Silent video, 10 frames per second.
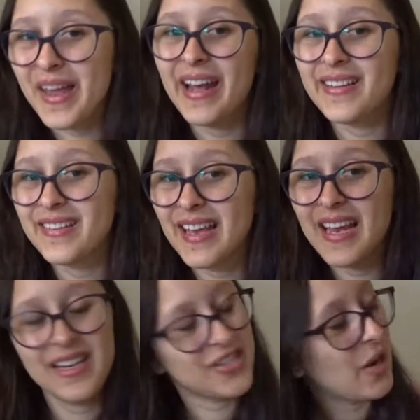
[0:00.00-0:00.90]

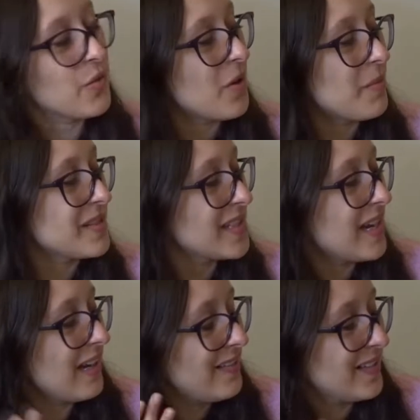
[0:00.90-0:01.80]
Hace ya unos meses
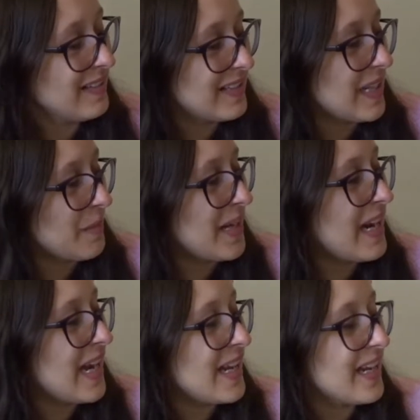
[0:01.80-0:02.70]
terminé
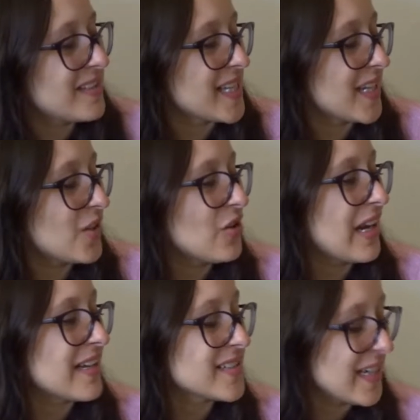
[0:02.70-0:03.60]
de leer El secreto de
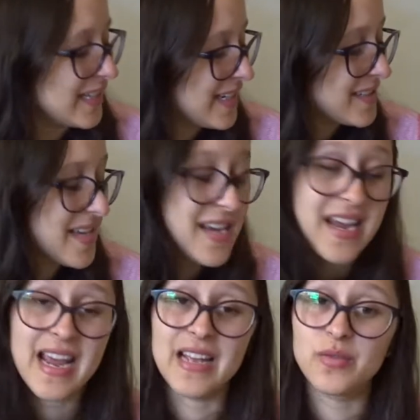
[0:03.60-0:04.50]
la casa gris.
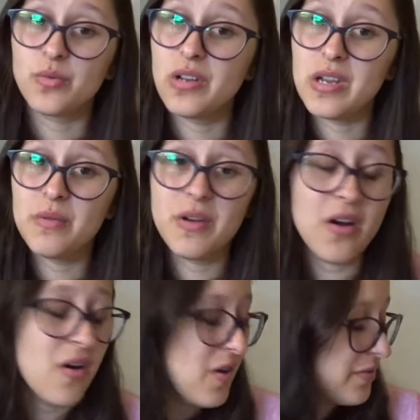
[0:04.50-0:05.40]
Es un libro
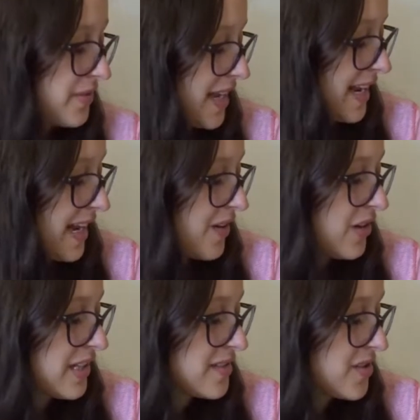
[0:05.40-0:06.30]
de la
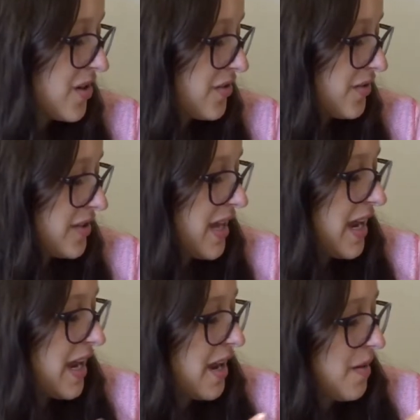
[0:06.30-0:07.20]
colección
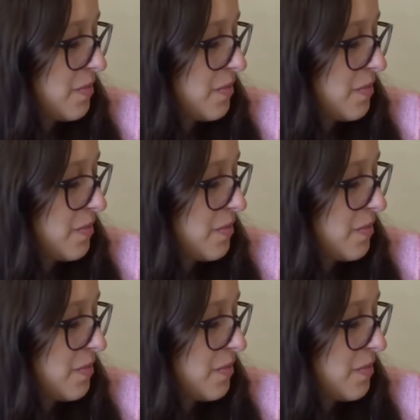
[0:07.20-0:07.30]
de